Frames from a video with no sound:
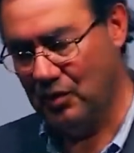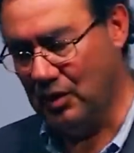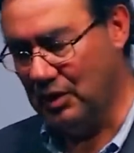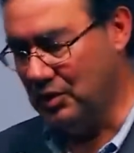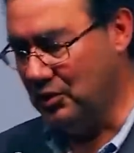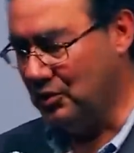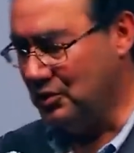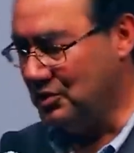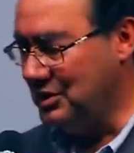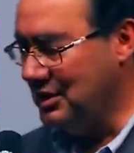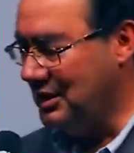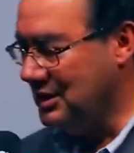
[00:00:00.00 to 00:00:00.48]

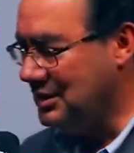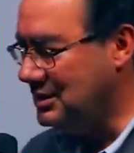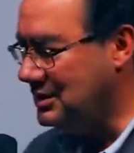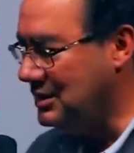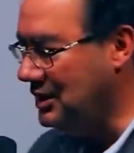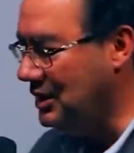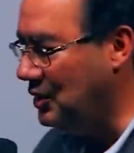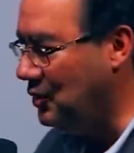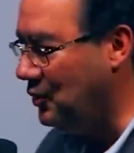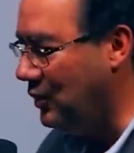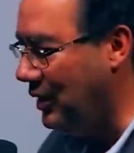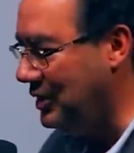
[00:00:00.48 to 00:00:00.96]
Quando eu tinha
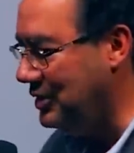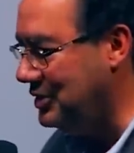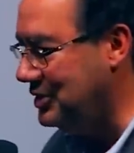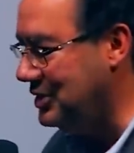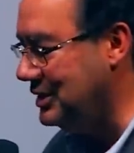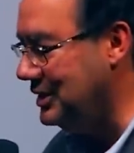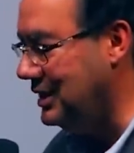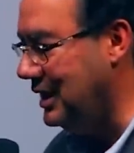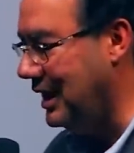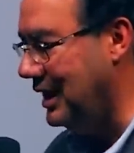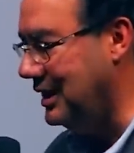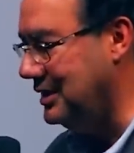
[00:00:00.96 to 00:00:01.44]
cinco anos
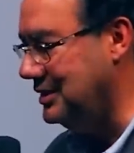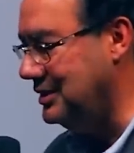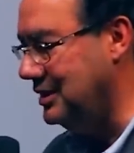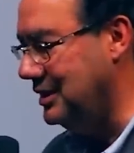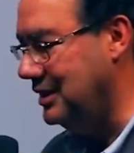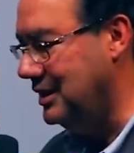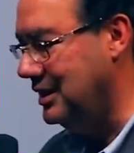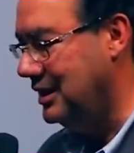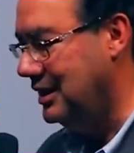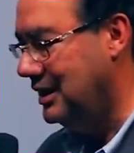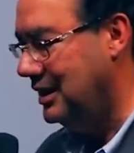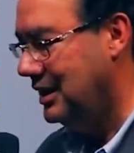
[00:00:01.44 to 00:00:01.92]
de idade,
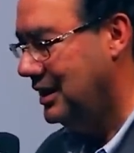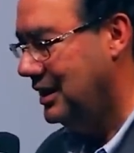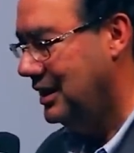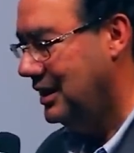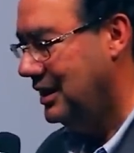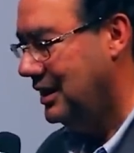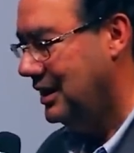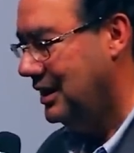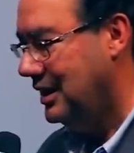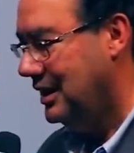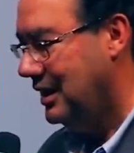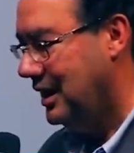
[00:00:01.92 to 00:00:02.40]

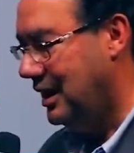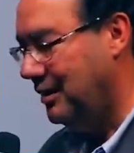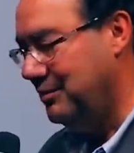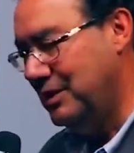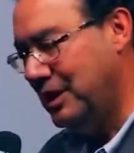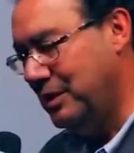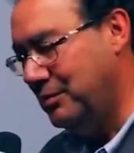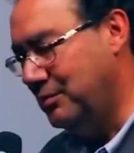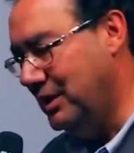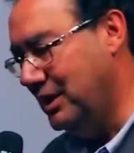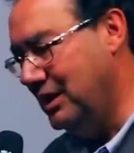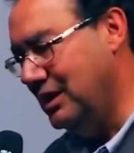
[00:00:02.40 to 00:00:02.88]
a
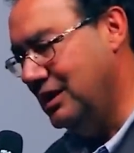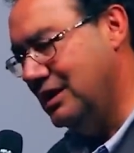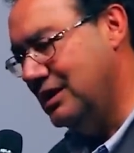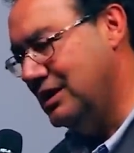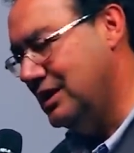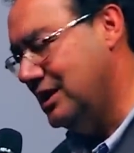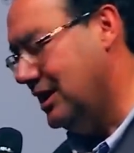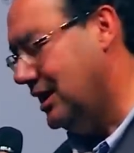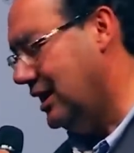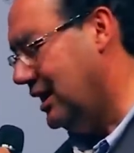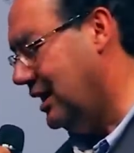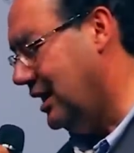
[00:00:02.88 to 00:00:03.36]
minha mãe,
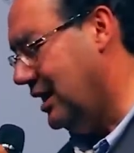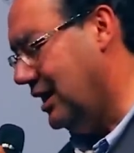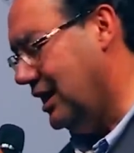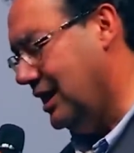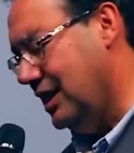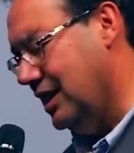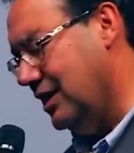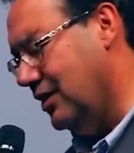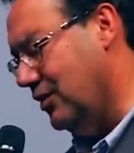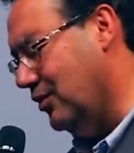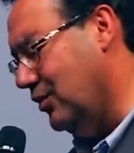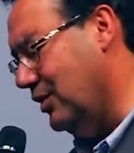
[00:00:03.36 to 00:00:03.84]
que é
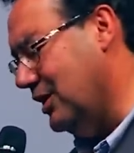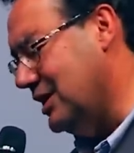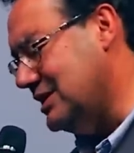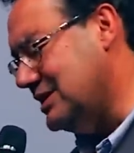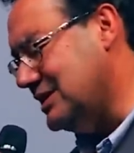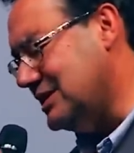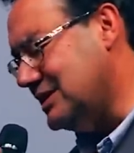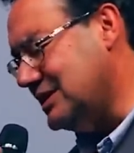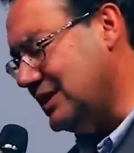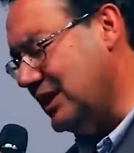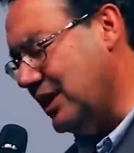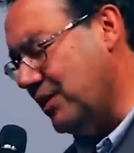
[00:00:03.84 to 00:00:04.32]
o
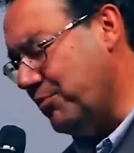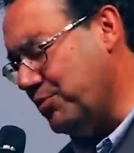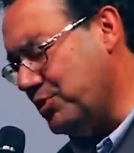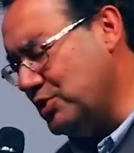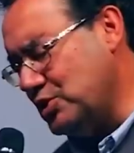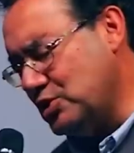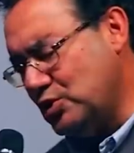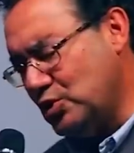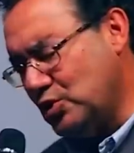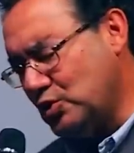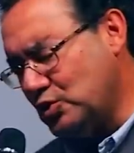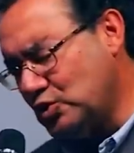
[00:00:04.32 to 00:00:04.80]

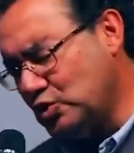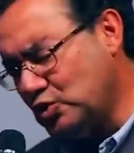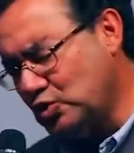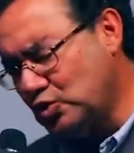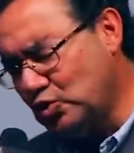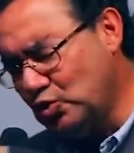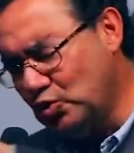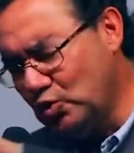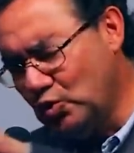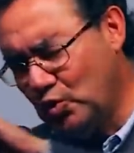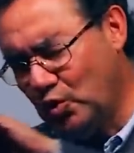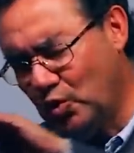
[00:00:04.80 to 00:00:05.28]
exemplo de
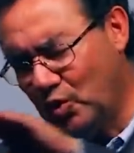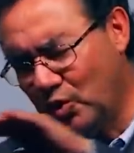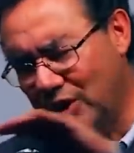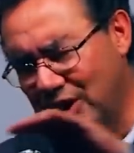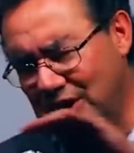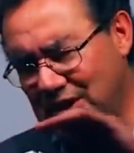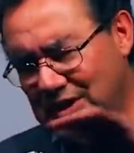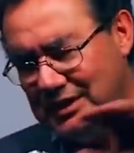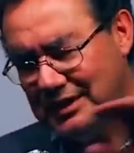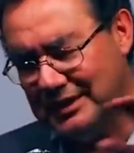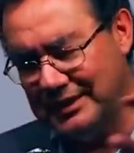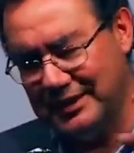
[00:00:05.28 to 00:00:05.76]

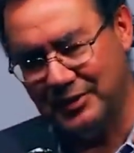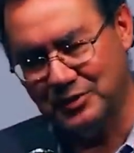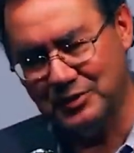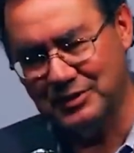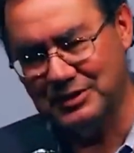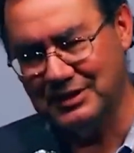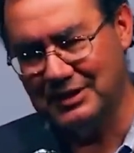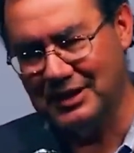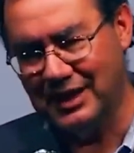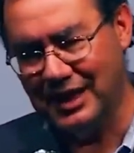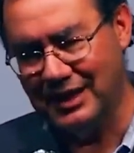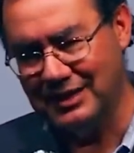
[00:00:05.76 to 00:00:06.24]
doçura e
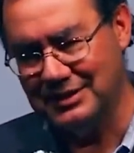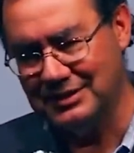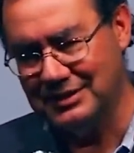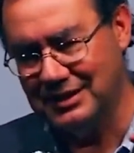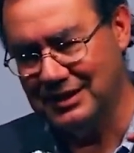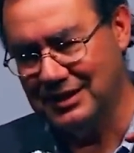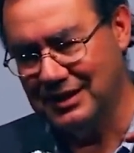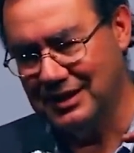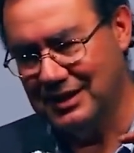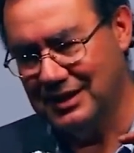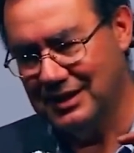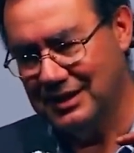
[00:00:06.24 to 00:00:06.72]

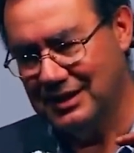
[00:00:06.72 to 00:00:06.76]
generosidade,